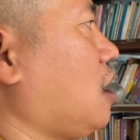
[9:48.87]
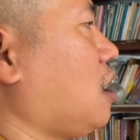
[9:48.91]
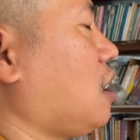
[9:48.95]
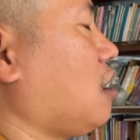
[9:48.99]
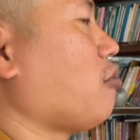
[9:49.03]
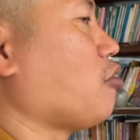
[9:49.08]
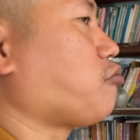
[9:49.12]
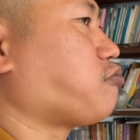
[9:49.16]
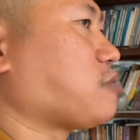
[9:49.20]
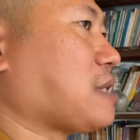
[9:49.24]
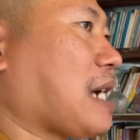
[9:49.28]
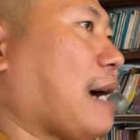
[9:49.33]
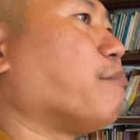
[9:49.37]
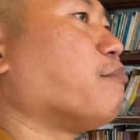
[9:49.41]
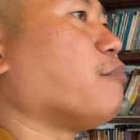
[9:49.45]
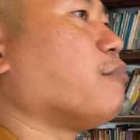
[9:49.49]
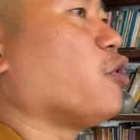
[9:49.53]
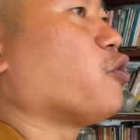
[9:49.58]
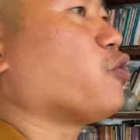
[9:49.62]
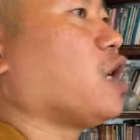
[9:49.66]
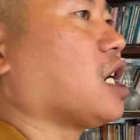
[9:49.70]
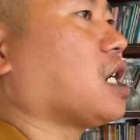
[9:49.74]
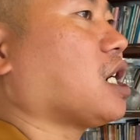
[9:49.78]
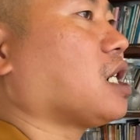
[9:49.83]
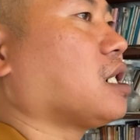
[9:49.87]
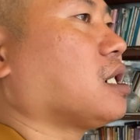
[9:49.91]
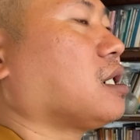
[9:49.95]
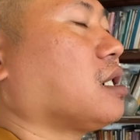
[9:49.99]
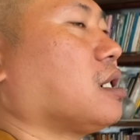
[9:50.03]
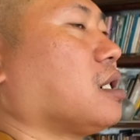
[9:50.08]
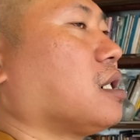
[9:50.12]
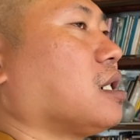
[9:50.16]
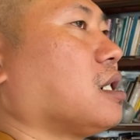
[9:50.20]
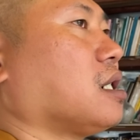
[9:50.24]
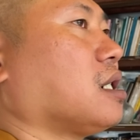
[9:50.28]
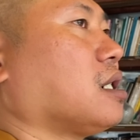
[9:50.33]
100 bộ
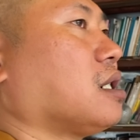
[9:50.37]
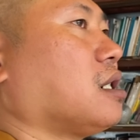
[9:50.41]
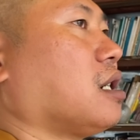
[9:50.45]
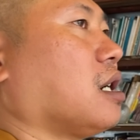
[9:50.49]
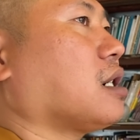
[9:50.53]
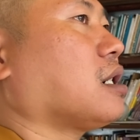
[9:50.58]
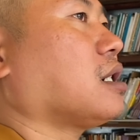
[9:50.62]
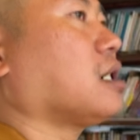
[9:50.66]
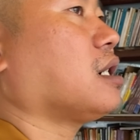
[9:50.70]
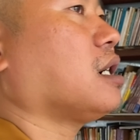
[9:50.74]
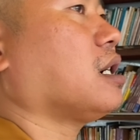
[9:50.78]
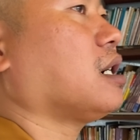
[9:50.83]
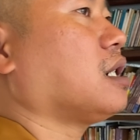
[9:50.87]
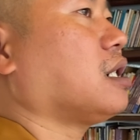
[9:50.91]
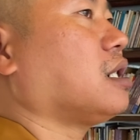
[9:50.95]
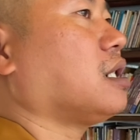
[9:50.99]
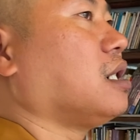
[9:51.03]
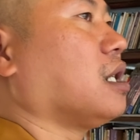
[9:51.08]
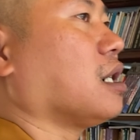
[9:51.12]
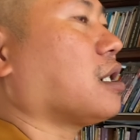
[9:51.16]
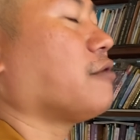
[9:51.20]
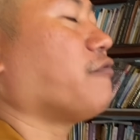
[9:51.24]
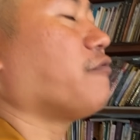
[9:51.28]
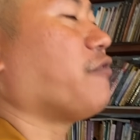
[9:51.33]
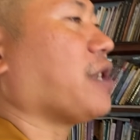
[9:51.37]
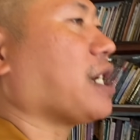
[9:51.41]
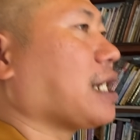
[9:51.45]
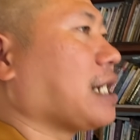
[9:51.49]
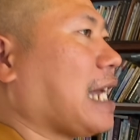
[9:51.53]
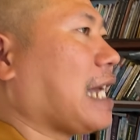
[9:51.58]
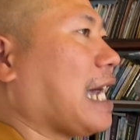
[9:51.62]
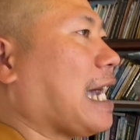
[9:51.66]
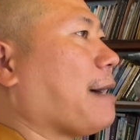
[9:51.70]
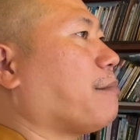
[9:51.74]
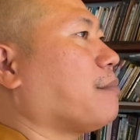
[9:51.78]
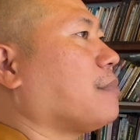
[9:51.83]
luật Việt
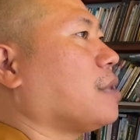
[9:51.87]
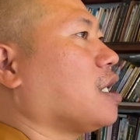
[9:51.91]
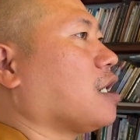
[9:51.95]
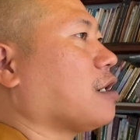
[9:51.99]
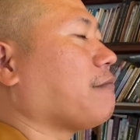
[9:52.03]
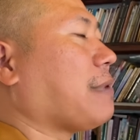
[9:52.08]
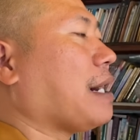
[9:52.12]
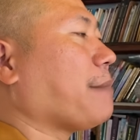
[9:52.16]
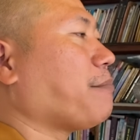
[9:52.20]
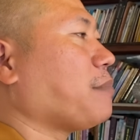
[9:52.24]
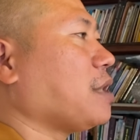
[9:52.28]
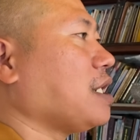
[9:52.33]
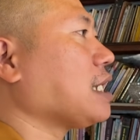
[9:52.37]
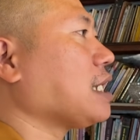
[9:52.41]
Nam, luật pháp lý